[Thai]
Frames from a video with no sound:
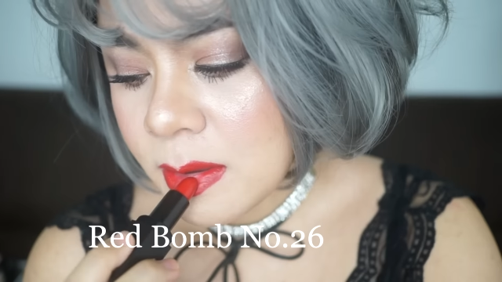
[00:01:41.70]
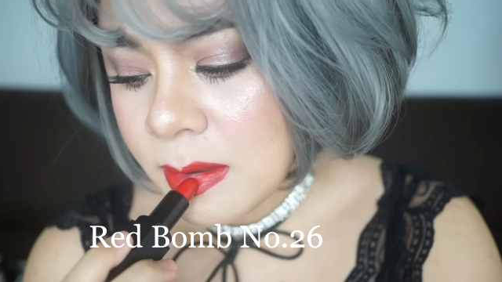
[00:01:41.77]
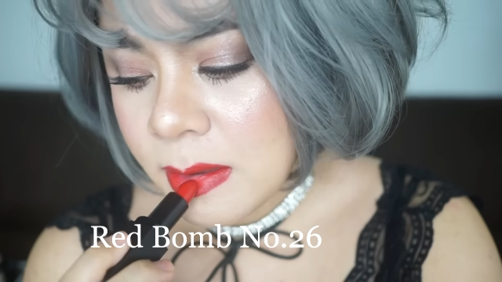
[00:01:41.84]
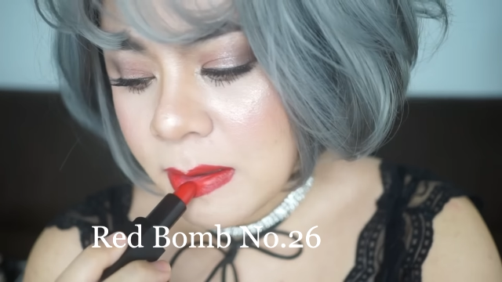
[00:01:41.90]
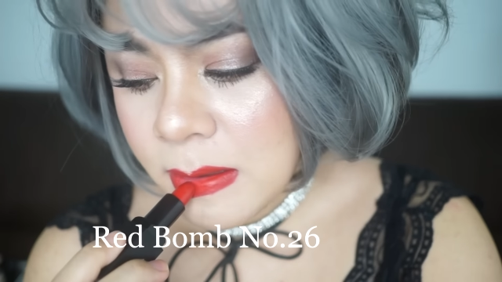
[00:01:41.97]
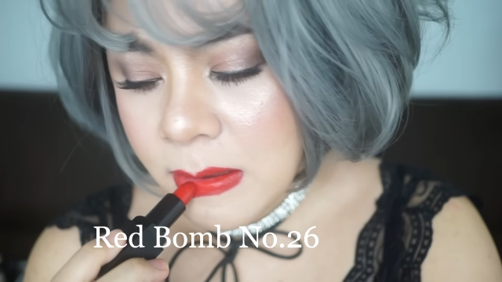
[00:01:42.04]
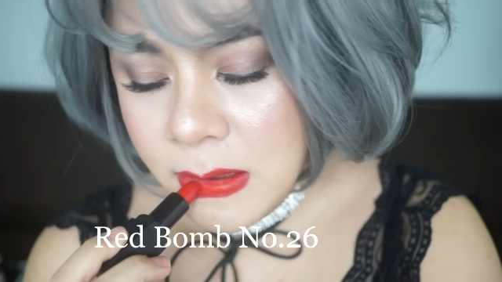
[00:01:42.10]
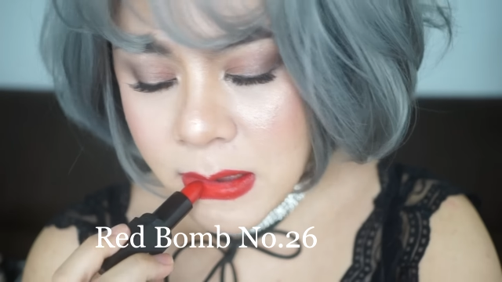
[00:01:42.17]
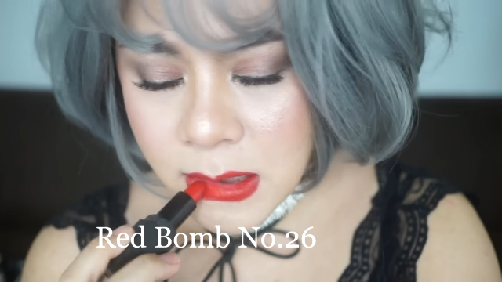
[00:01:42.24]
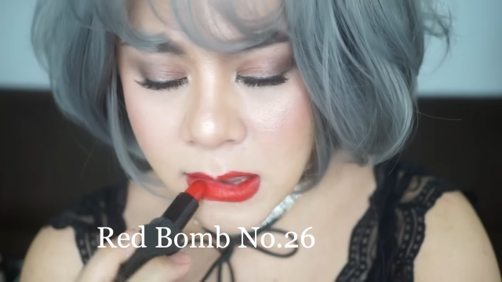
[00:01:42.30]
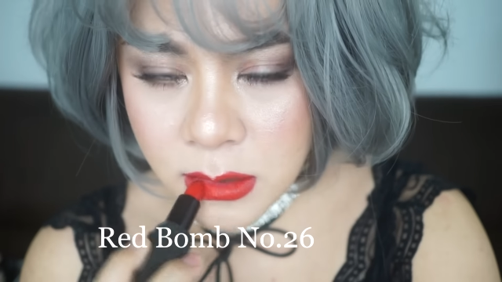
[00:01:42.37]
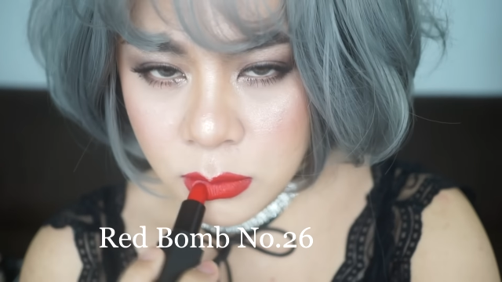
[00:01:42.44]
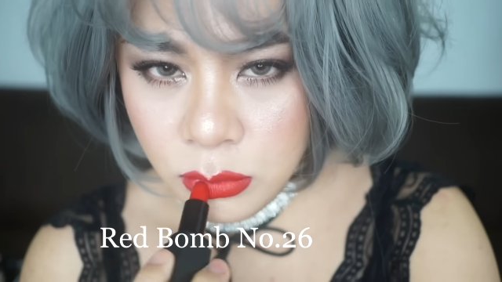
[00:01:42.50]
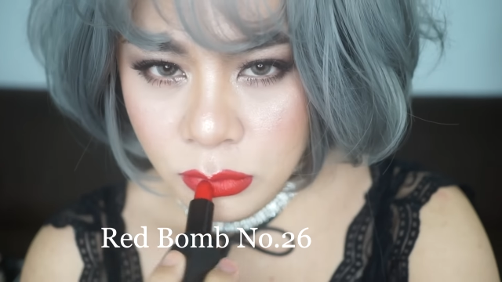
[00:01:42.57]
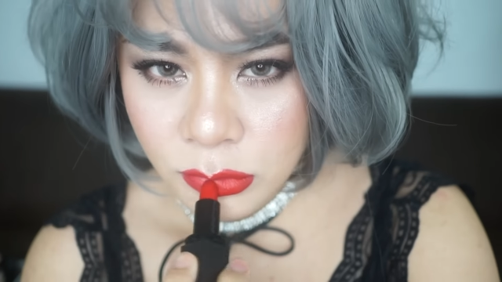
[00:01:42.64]
มอันนี้ดู
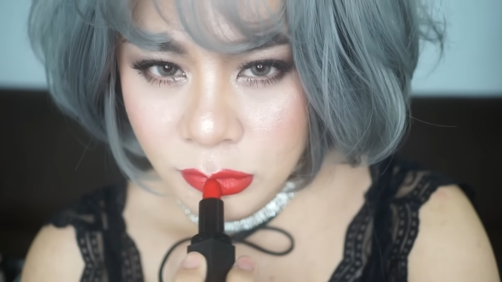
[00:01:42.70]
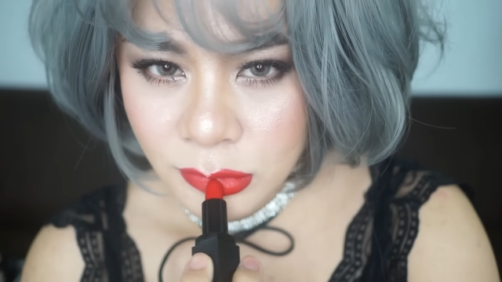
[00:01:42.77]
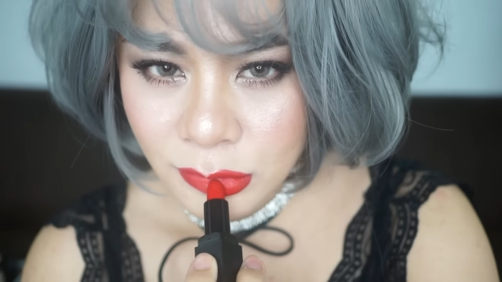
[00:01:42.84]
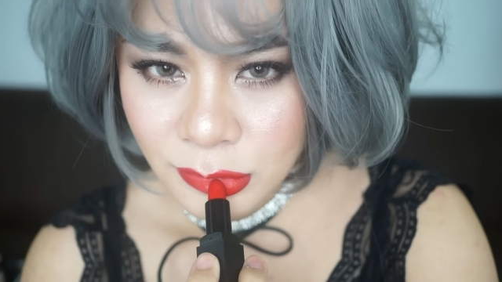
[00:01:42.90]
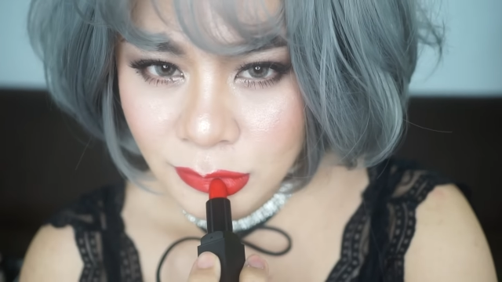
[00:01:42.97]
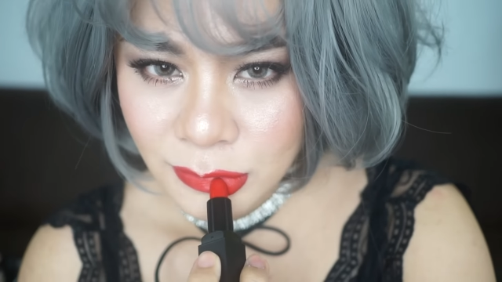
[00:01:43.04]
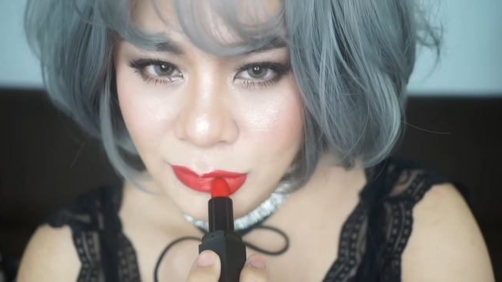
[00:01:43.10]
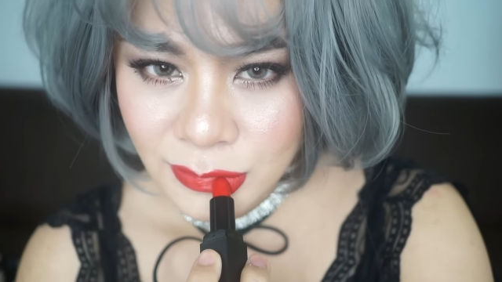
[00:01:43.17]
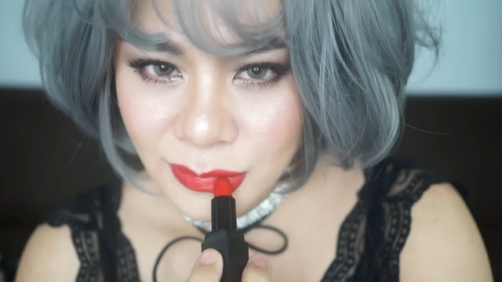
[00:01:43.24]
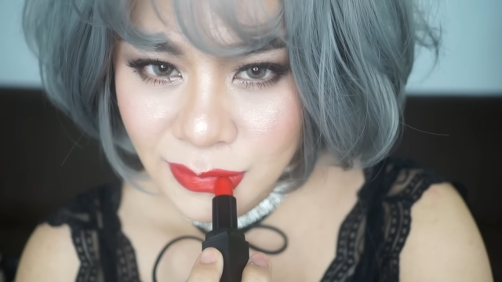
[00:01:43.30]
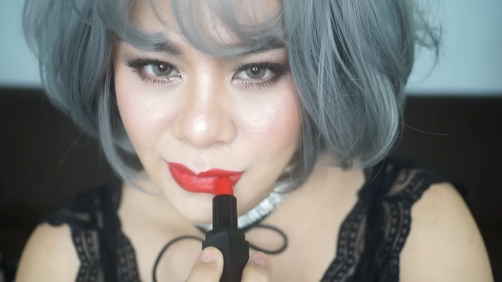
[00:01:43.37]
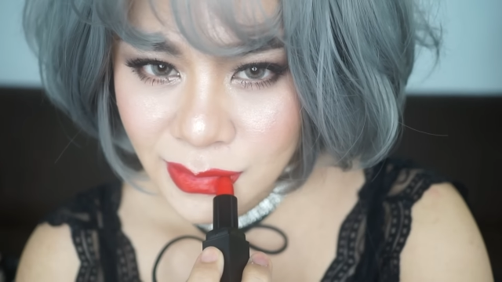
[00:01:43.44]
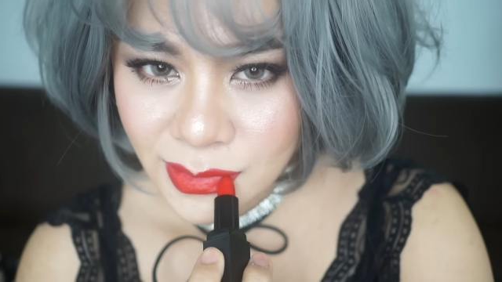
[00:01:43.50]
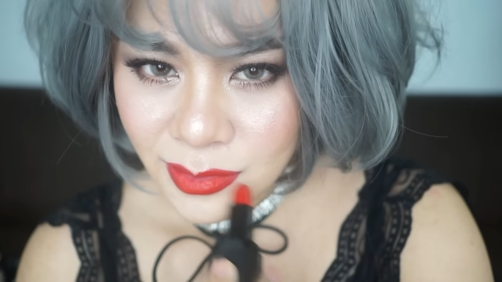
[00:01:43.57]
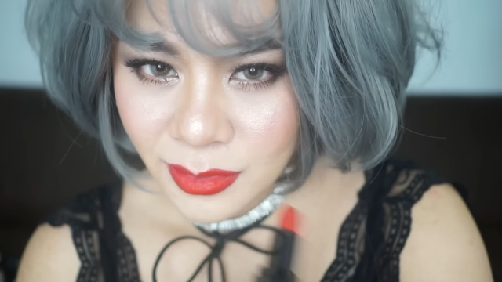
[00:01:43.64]
แบบสตร
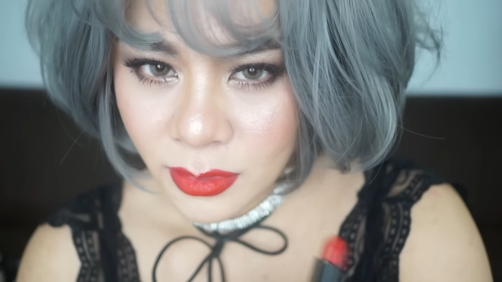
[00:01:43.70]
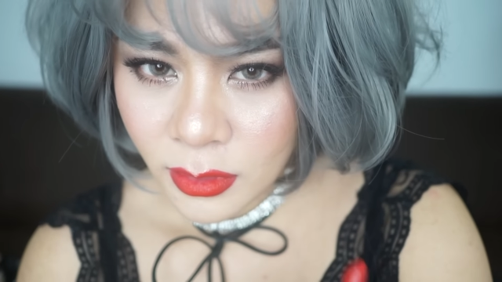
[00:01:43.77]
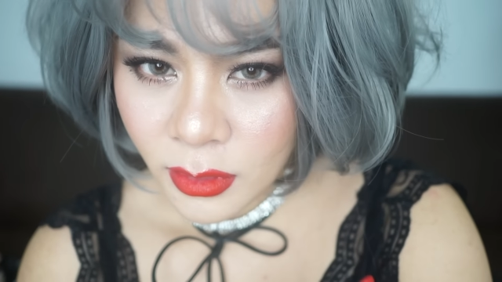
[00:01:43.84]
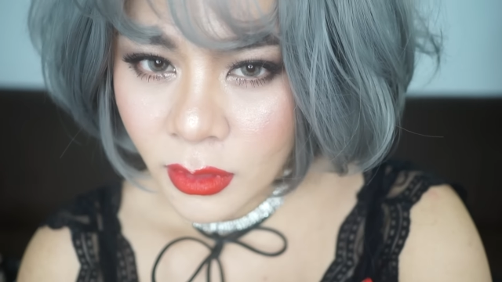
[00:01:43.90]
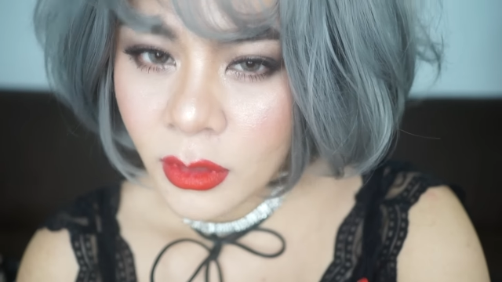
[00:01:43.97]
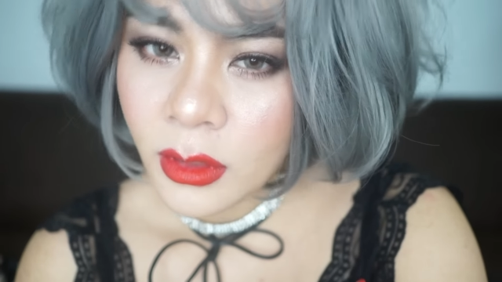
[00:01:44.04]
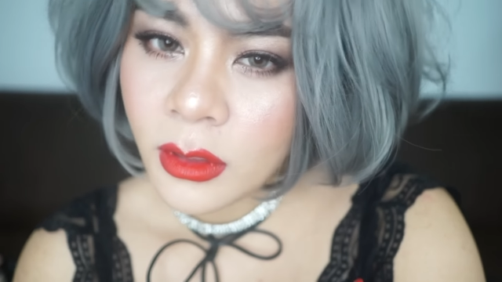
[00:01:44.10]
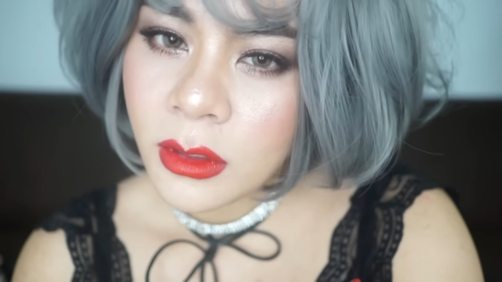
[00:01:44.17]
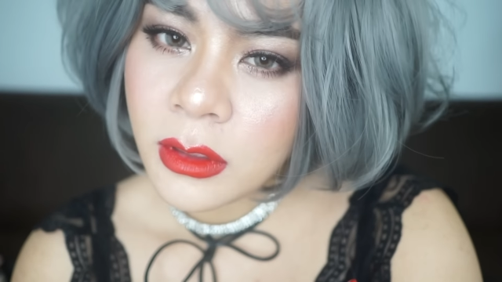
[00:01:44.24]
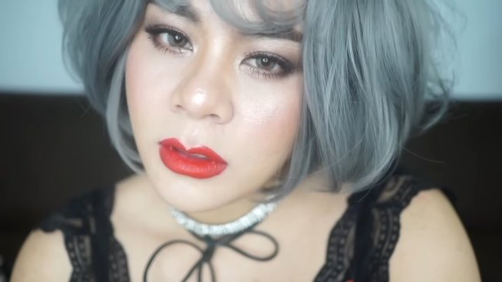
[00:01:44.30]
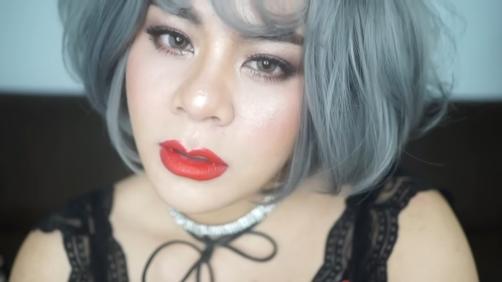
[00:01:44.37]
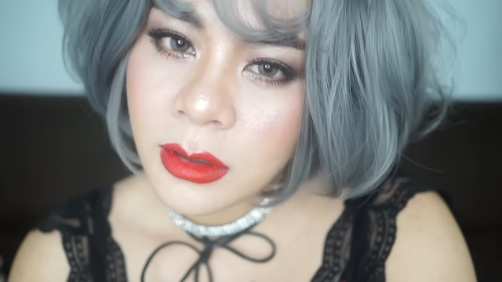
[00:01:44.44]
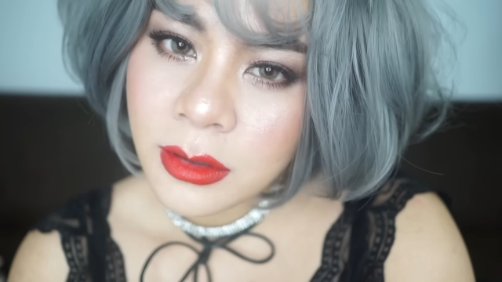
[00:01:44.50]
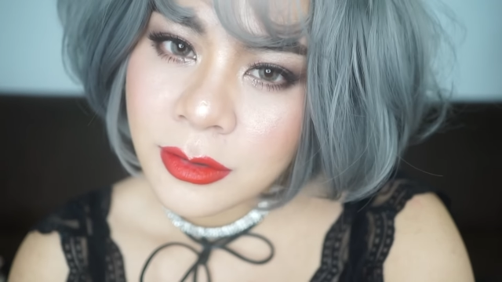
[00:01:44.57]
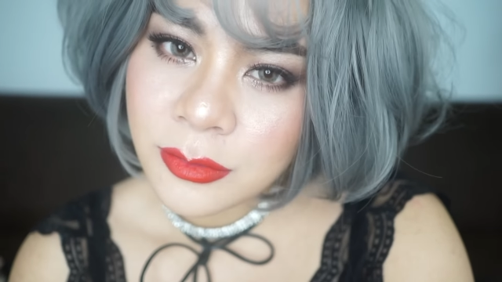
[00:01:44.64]
องดูแบบว่า
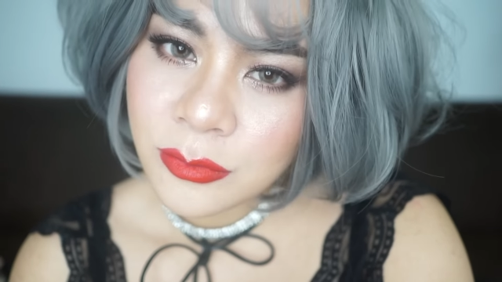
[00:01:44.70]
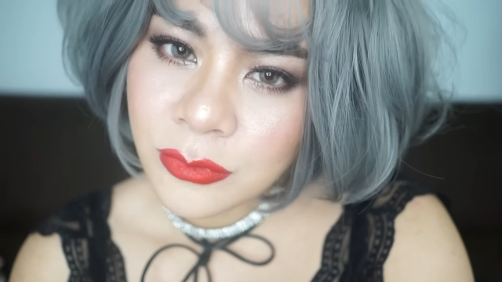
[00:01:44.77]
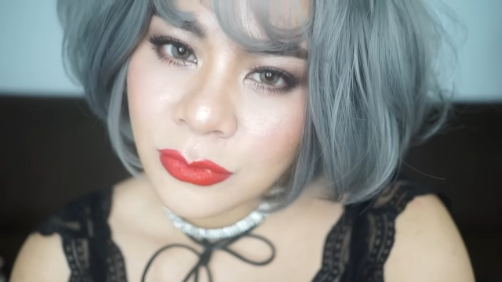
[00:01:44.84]
ดูเป็นสาว